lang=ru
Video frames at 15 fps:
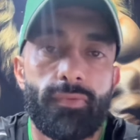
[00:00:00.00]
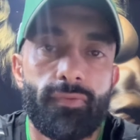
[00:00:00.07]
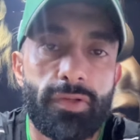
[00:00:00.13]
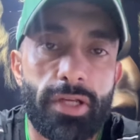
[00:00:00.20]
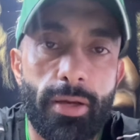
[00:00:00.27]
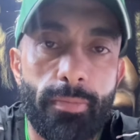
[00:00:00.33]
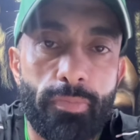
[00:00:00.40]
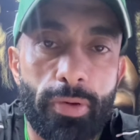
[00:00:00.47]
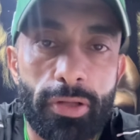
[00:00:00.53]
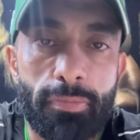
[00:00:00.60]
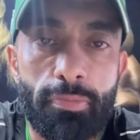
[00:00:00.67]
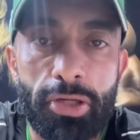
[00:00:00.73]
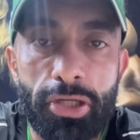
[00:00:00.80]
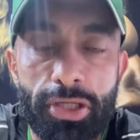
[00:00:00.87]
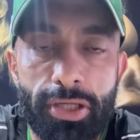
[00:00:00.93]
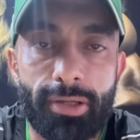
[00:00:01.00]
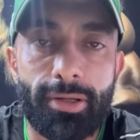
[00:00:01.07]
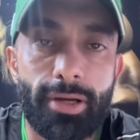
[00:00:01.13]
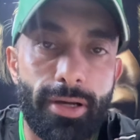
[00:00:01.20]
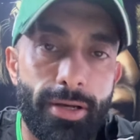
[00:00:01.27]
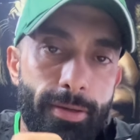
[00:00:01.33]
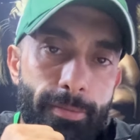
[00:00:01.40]
Всем
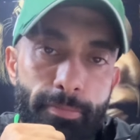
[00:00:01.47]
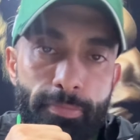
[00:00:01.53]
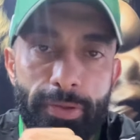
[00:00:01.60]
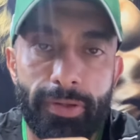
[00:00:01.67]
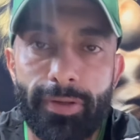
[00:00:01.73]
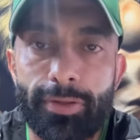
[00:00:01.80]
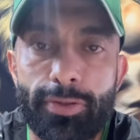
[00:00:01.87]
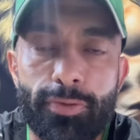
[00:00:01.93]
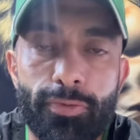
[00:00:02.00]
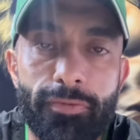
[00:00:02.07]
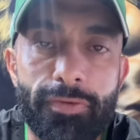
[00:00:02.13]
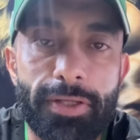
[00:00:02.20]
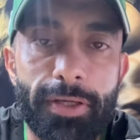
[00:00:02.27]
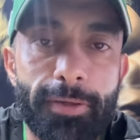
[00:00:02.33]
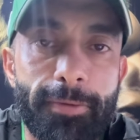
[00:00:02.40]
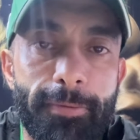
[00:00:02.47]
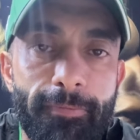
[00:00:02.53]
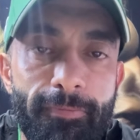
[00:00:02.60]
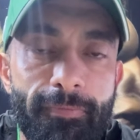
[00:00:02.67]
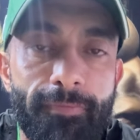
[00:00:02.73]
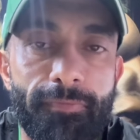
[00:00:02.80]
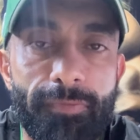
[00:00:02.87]
подписчикам приветствую всех.
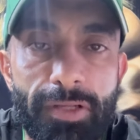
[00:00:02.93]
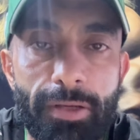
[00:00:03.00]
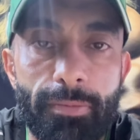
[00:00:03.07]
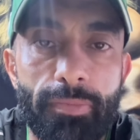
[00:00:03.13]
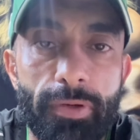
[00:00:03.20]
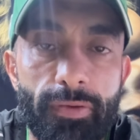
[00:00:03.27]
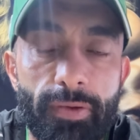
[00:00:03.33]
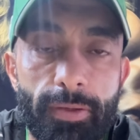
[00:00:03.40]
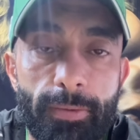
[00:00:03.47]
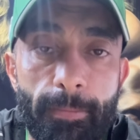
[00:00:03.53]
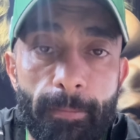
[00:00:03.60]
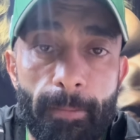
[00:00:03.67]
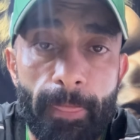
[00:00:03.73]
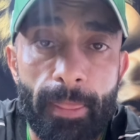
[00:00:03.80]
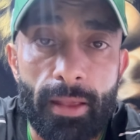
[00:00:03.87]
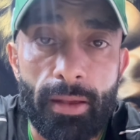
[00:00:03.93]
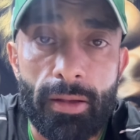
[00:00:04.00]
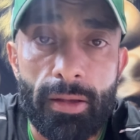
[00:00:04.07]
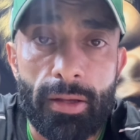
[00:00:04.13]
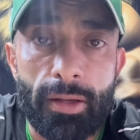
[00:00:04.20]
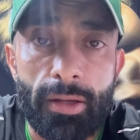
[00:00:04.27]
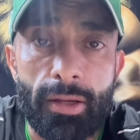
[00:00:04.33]
Всем привет.
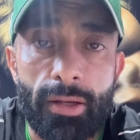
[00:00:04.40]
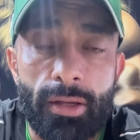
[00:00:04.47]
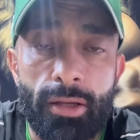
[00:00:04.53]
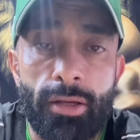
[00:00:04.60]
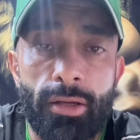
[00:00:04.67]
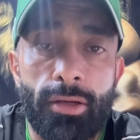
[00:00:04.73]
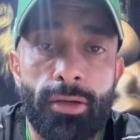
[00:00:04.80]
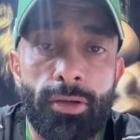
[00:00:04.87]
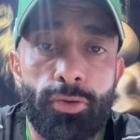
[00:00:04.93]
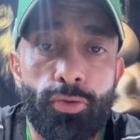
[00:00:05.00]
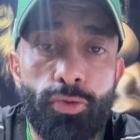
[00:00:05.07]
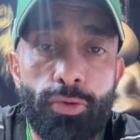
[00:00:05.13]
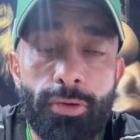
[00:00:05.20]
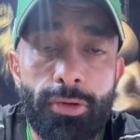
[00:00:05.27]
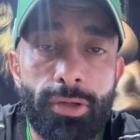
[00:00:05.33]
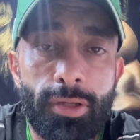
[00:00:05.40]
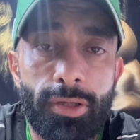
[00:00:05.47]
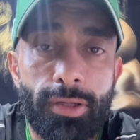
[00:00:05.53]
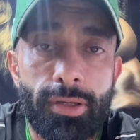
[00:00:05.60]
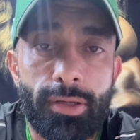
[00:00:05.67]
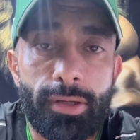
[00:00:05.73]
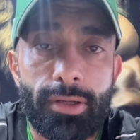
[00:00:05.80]
Ну,
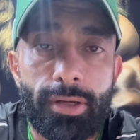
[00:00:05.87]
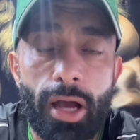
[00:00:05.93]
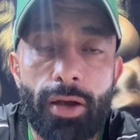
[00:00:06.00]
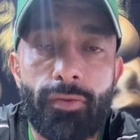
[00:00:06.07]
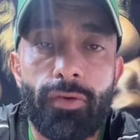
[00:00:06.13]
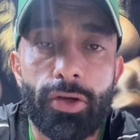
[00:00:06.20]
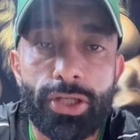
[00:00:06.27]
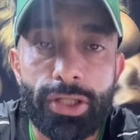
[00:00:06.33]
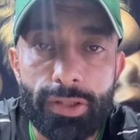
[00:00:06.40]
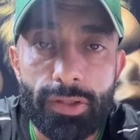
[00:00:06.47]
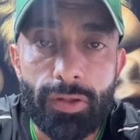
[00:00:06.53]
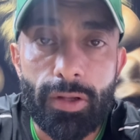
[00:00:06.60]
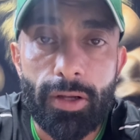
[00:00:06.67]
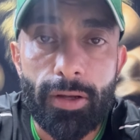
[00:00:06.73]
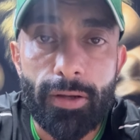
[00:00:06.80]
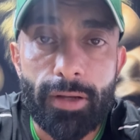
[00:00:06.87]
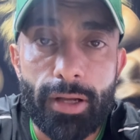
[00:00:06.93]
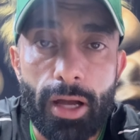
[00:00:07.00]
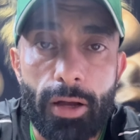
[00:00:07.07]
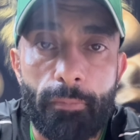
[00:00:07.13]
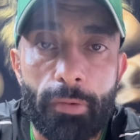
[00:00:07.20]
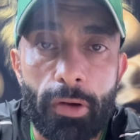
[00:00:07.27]
как ваши дела?
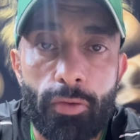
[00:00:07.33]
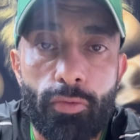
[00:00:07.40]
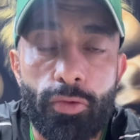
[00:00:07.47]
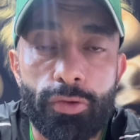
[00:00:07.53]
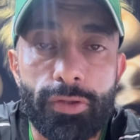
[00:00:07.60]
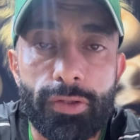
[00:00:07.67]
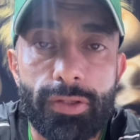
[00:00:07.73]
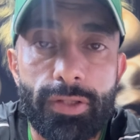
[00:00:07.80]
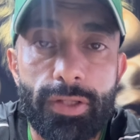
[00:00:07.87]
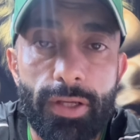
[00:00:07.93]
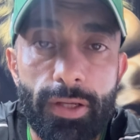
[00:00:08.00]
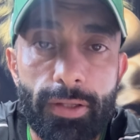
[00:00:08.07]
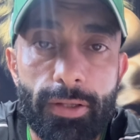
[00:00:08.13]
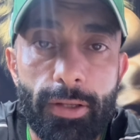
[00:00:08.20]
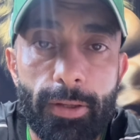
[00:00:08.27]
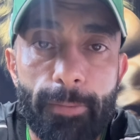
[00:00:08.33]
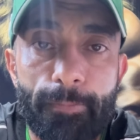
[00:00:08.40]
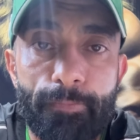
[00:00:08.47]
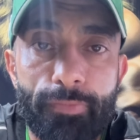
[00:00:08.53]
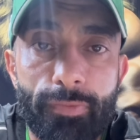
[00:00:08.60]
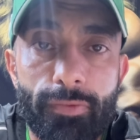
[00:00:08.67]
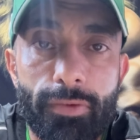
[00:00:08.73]
Как проходит диета?
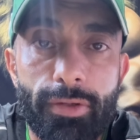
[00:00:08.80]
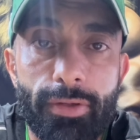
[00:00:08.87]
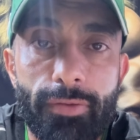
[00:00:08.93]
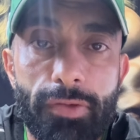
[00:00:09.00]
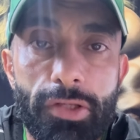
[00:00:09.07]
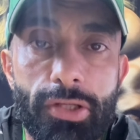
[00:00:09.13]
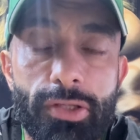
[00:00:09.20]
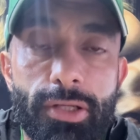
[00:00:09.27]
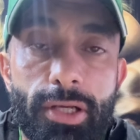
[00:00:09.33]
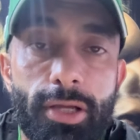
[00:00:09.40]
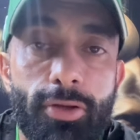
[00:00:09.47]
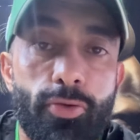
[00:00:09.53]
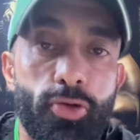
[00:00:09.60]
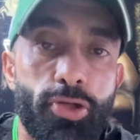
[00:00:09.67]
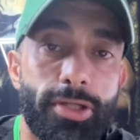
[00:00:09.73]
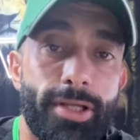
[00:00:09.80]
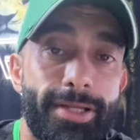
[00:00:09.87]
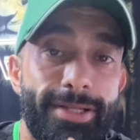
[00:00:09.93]
Вы видите, я тоже на